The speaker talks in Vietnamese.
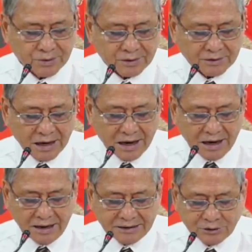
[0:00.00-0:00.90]
Cả
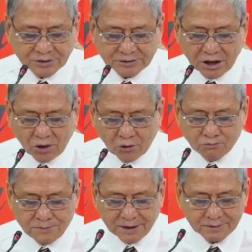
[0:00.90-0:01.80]
hai đều những tay
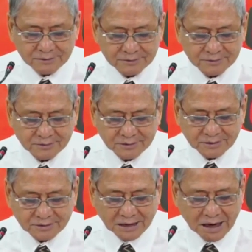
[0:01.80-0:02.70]
hùng biện,
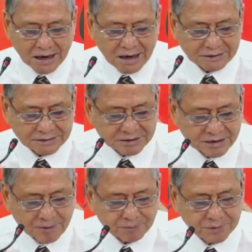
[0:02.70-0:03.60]
cả hai đi
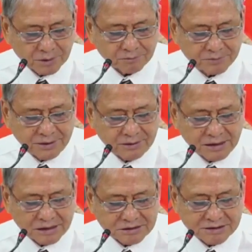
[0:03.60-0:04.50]
khắp nước Mỹ
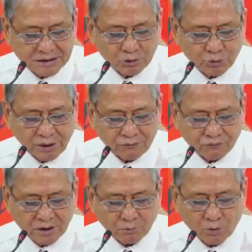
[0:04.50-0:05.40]
để diễn thuyết
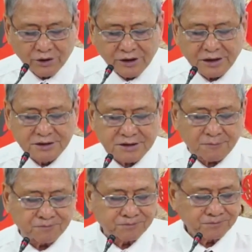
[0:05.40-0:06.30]
và được mọi người kính trọng.
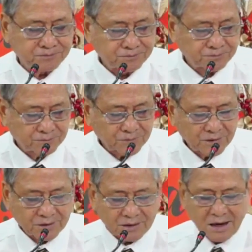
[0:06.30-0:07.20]

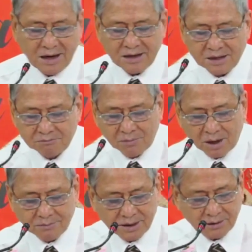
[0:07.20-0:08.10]
Cả hai khi
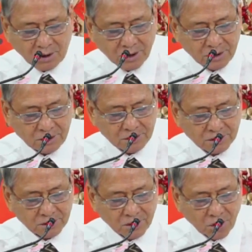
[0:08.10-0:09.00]
mở miệng nói,
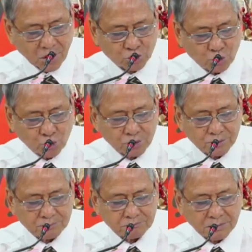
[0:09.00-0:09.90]
họ thu hút
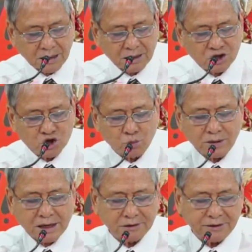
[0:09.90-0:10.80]
hàng chục
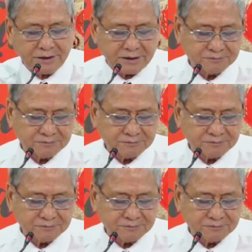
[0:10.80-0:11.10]
ngàn người nghe.